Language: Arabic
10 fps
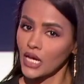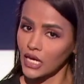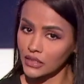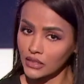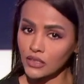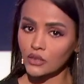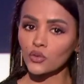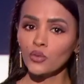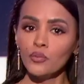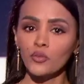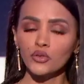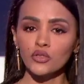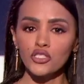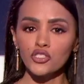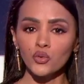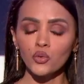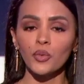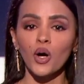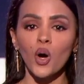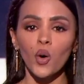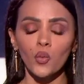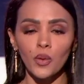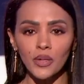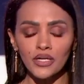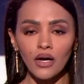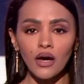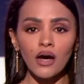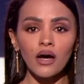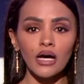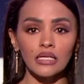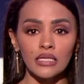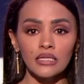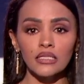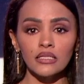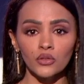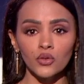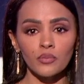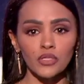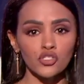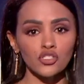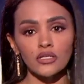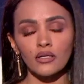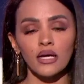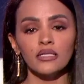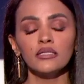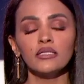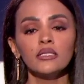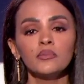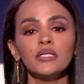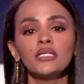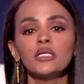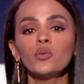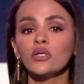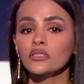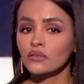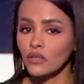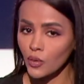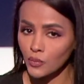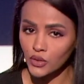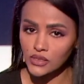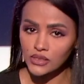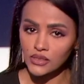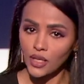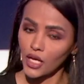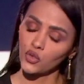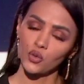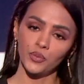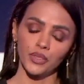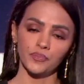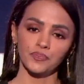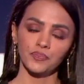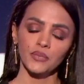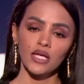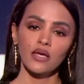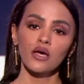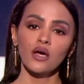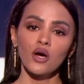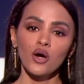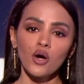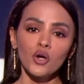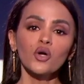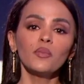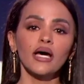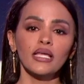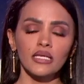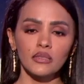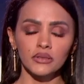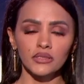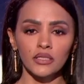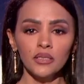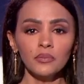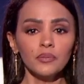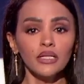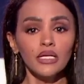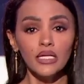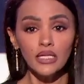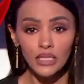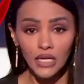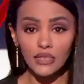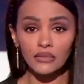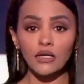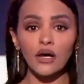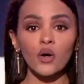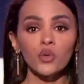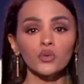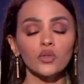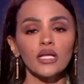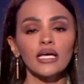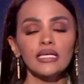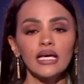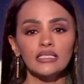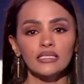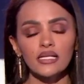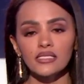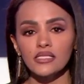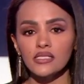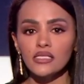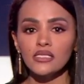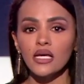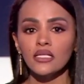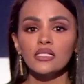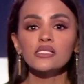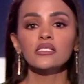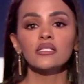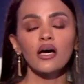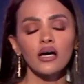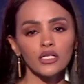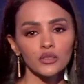الذي يضم مدن الجنوب وبرقة الذي يضم الشرق الليبي وطرابلس الكبرى رغم هذه المطالب إلا أن عضو الهيئة التأسيسية لصياغة